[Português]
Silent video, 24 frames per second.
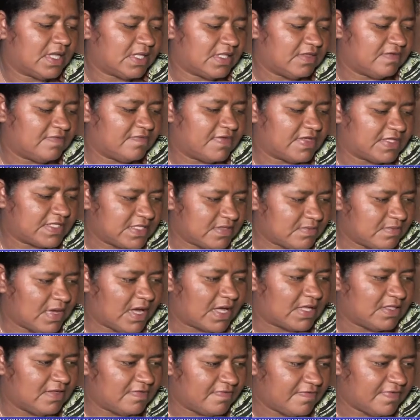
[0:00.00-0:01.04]
tá difícil
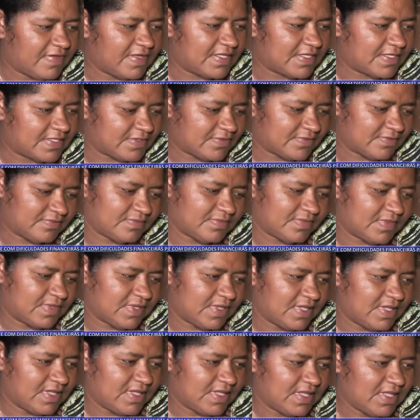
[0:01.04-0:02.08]
demais, difícil.
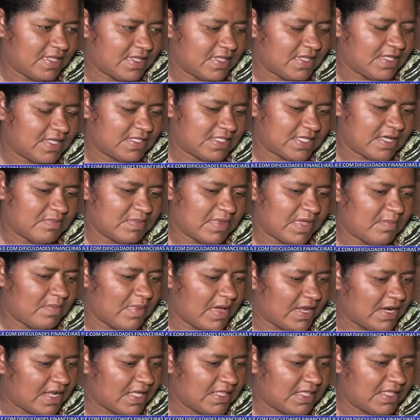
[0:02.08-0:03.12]
Já me
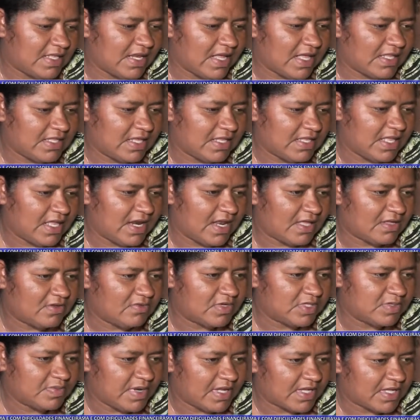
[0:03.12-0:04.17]
abalei de lá, né, de
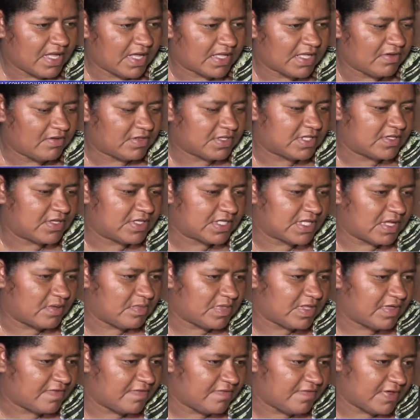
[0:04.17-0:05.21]
Alagoas para cá, que aconteceu com a
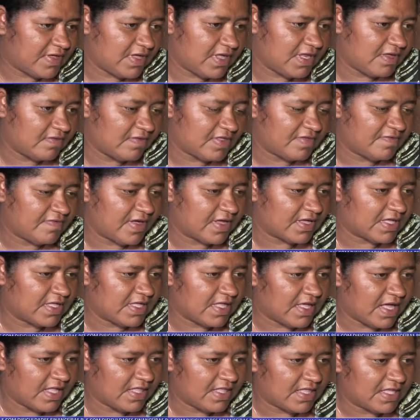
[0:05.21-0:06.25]
minha filha, com esse
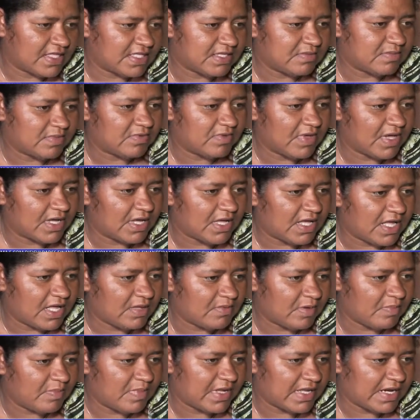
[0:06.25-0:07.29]
faqueado, lá em cima de uma
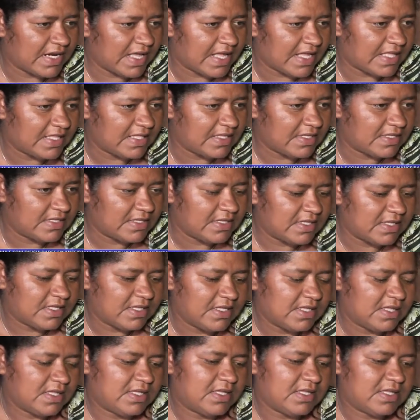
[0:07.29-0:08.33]
cama, operada.
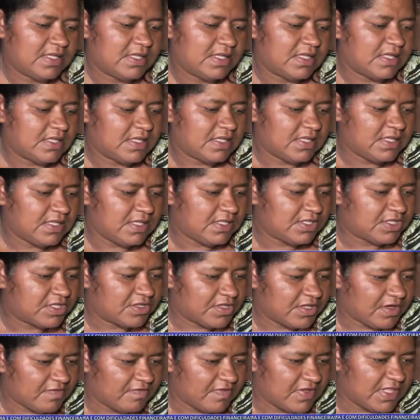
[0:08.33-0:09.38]
E
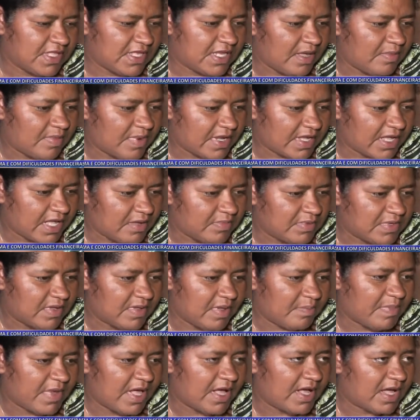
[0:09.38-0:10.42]
só vim de lá para cá
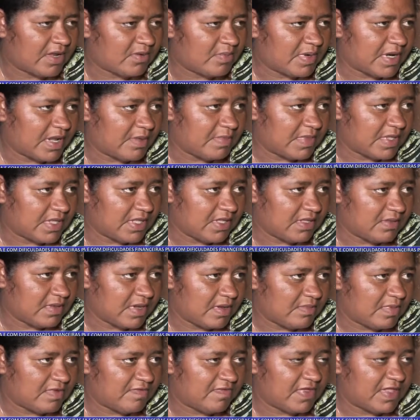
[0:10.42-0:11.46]
porque pagaram para mim,
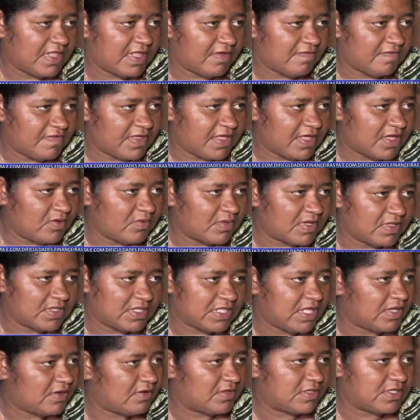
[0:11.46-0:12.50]
para mim vir de avião, porque eu
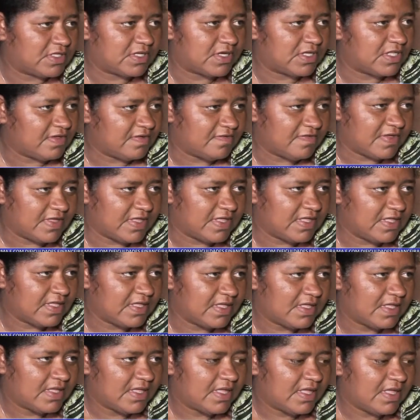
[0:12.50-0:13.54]
não tinha condição de vir.
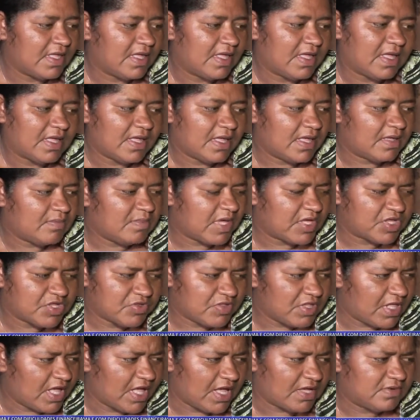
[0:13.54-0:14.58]
Aí me
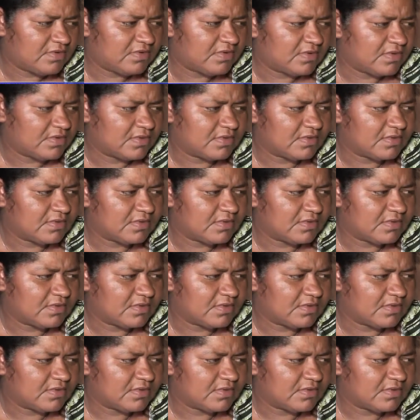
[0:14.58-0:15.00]
ajudaram.